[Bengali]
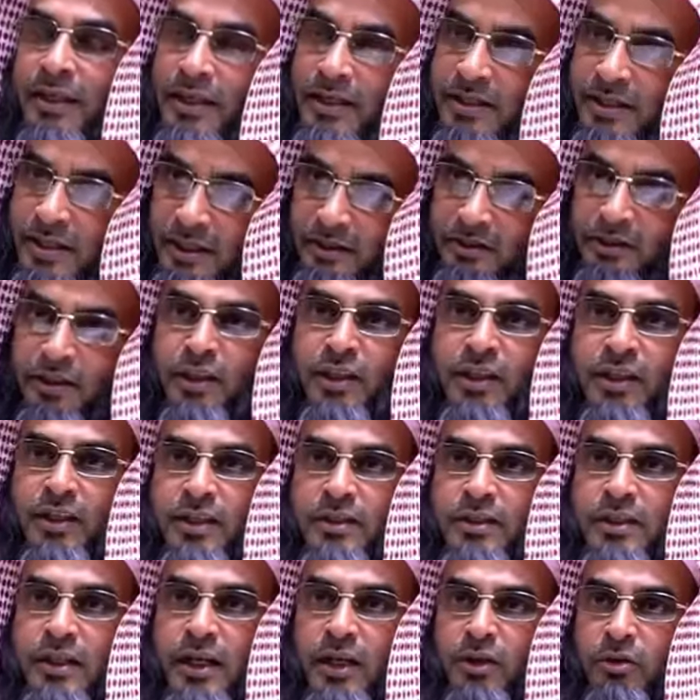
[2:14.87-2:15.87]
এর সাথে নিয়ে
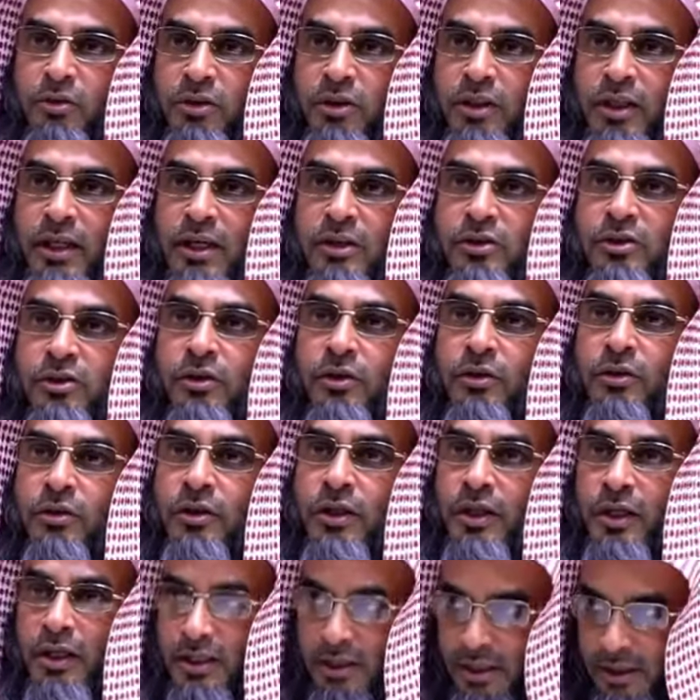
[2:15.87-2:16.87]
যাচ্ছে কারণ অধিকাংশ
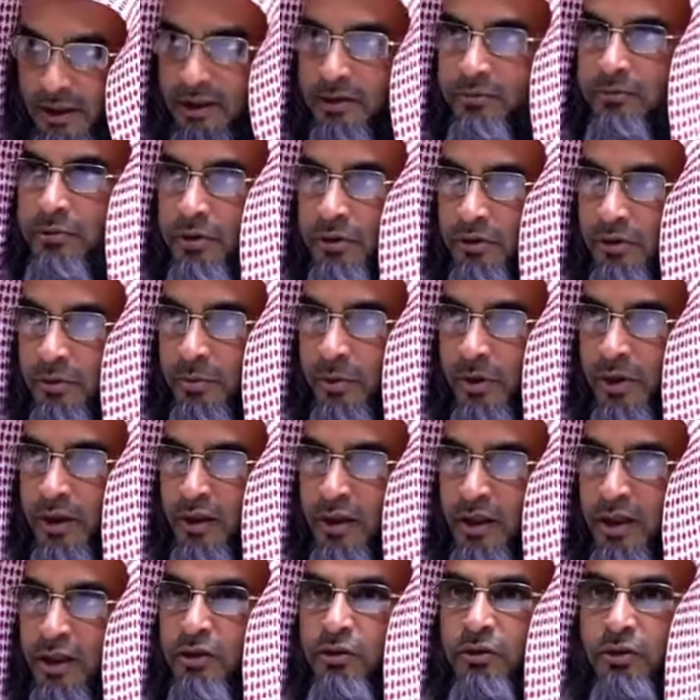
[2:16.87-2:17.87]
লোক এর সাথে বেতর পড়েন
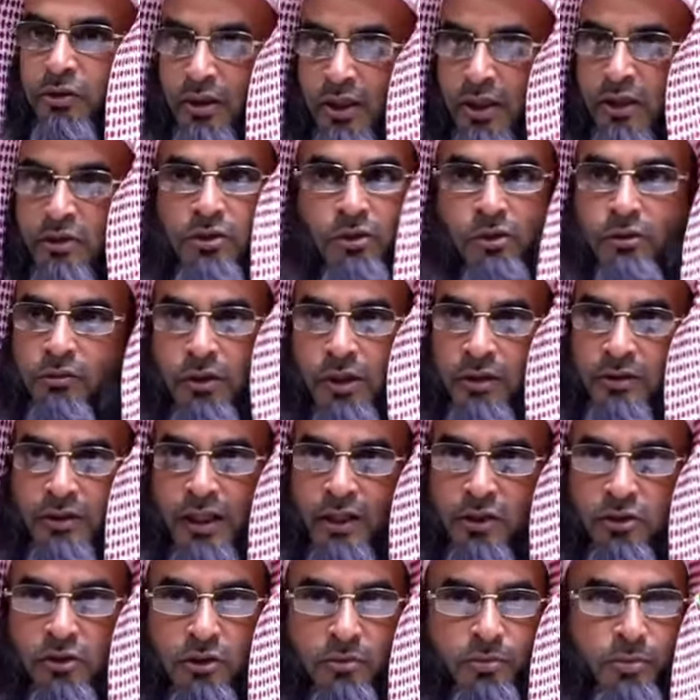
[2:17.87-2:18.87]
কারণ অধিকাংশ লোক তার
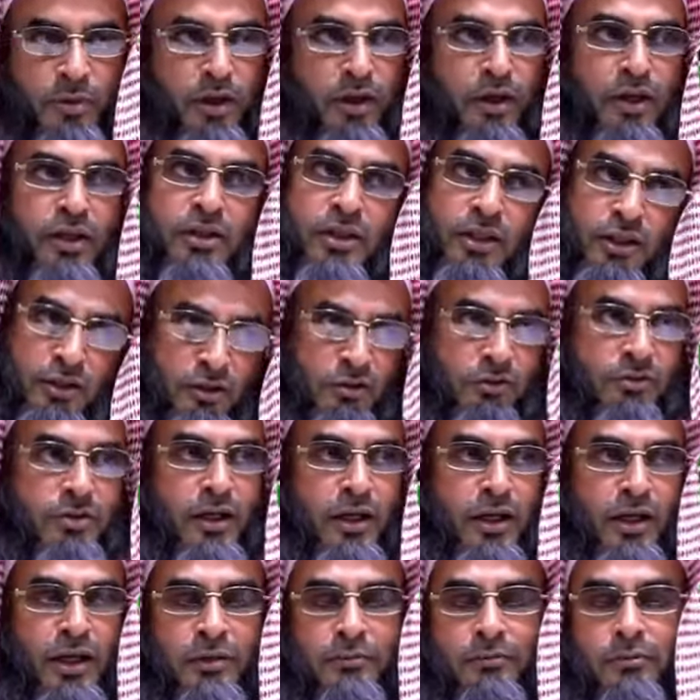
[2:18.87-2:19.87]
তাহাজুদ পড়েন না সেজন্য
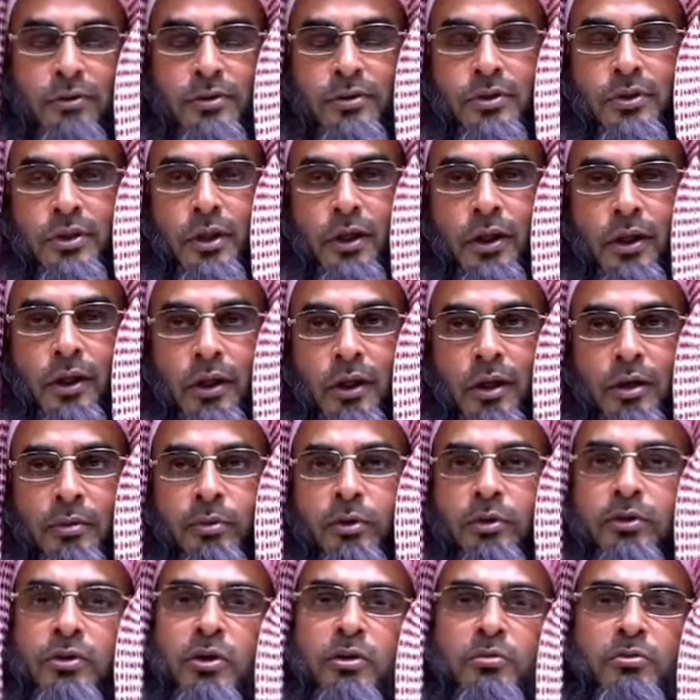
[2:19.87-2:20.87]
সেখানে বলছে
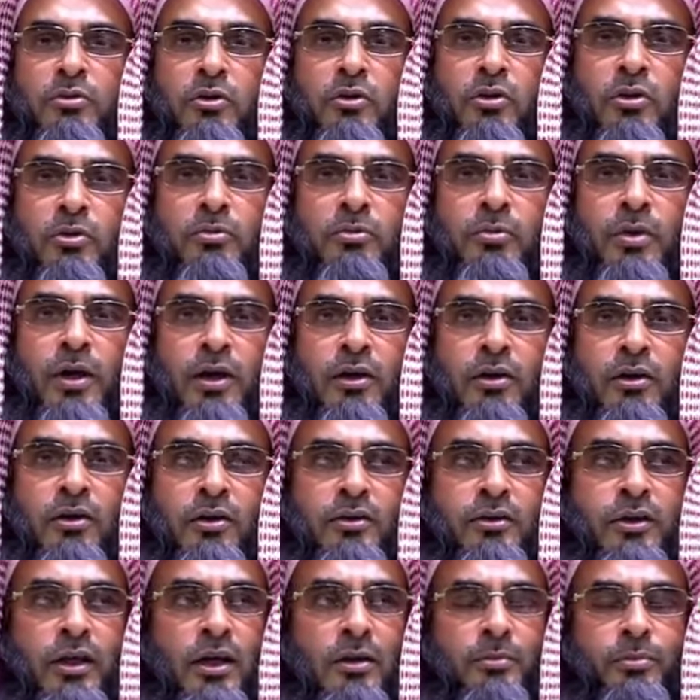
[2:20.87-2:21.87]
প্রথম ঘুম ভাঙলো
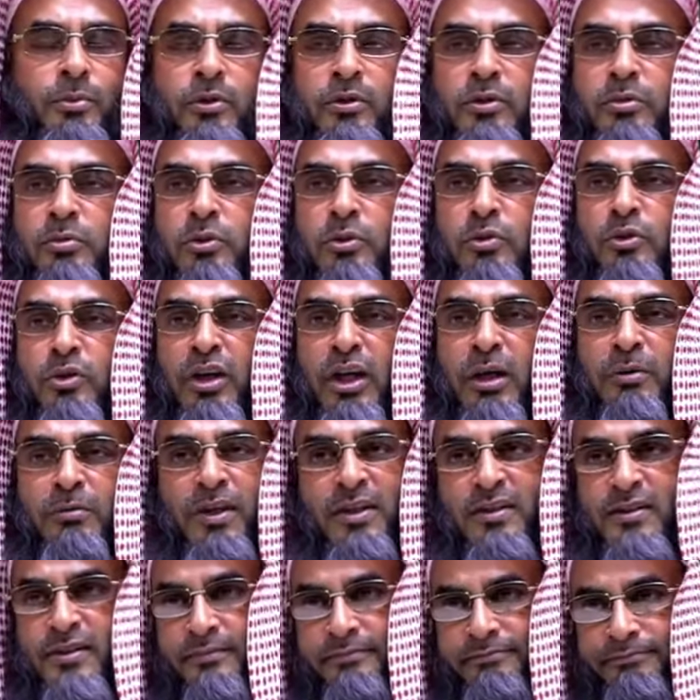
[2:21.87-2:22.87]
তাহলে প্রথম কোন
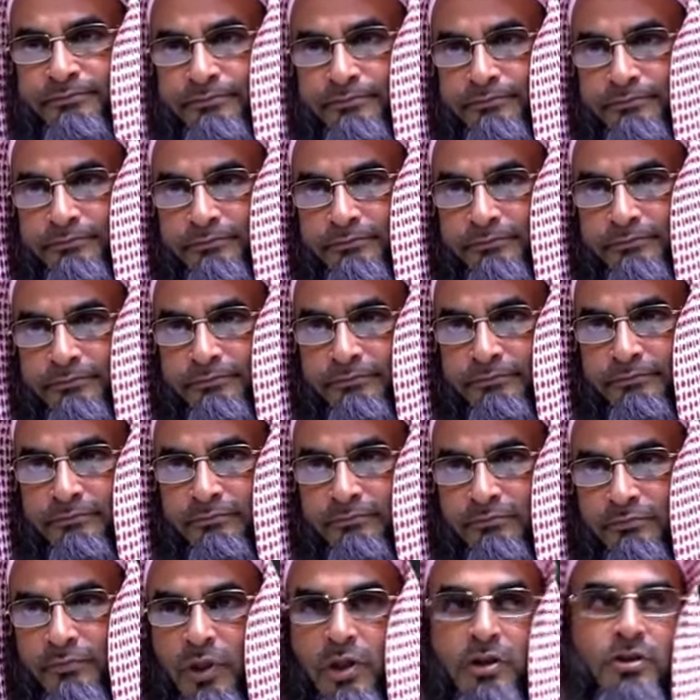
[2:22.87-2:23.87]
নামাজ
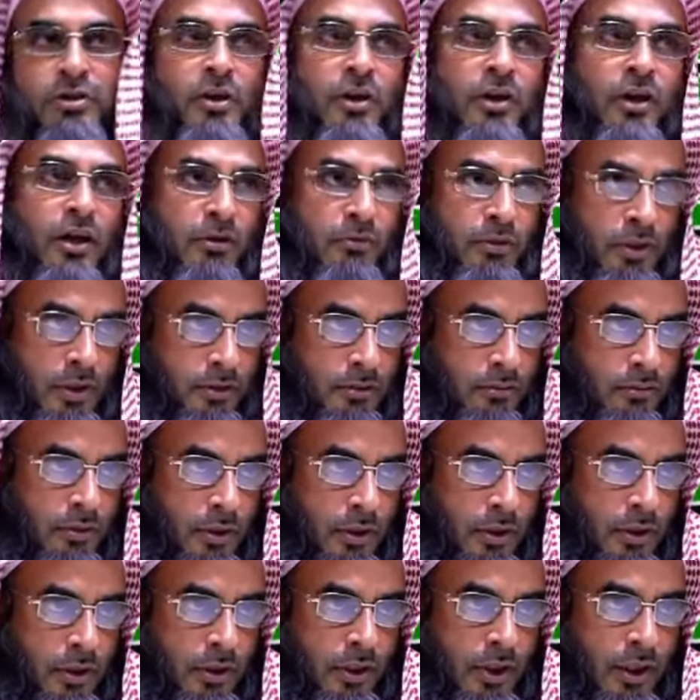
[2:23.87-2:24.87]
ফজর নামাজ
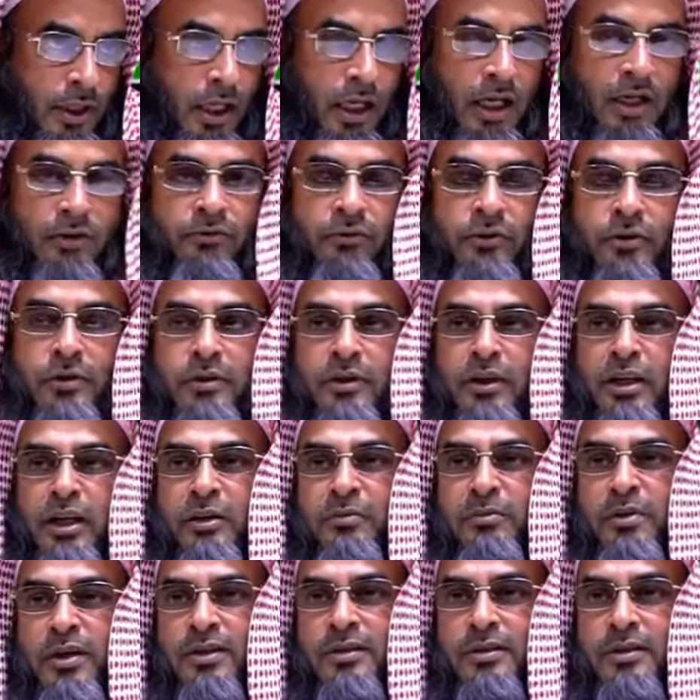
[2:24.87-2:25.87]
আর ফজর
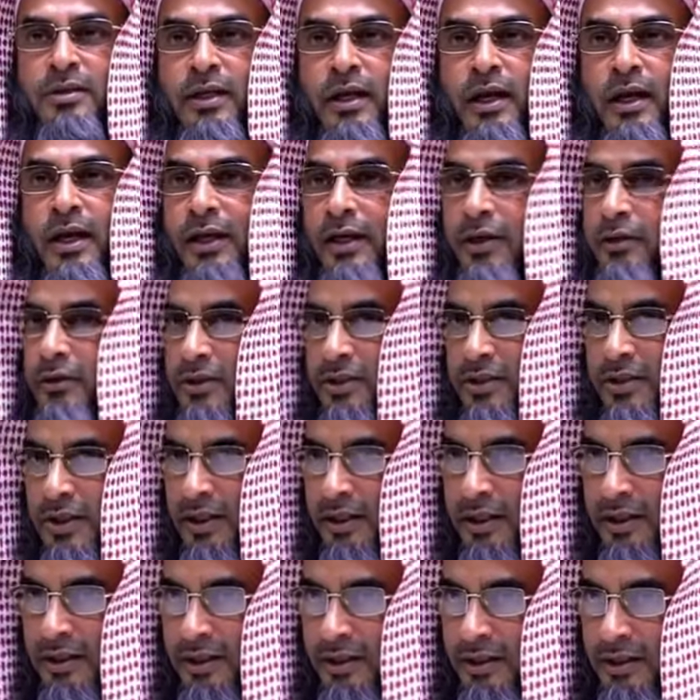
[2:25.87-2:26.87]
নামাজ আগে হচ্ছে